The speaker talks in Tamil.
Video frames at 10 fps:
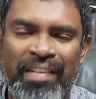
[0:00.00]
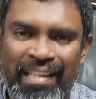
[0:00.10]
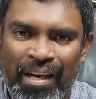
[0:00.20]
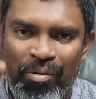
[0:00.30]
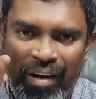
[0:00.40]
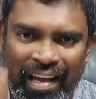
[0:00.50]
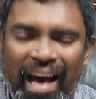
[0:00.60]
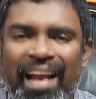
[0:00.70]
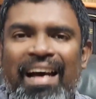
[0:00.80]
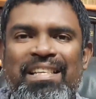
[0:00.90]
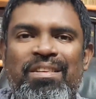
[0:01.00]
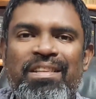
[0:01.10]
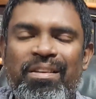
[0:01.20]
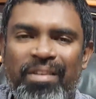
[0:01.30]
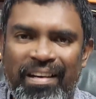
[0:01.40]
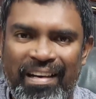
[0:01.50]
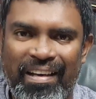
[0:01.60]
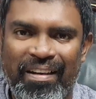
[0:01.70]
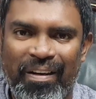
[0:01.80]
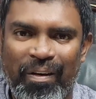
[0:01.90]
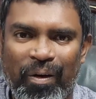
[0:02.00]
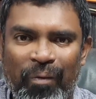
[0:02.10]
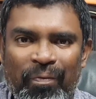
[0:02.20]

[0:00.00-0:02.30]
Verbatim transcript: இதில் உங்களை யார் ஆசீர்வதிக்கணும்னு நீங்கள் நினைக்கிறீங்களோ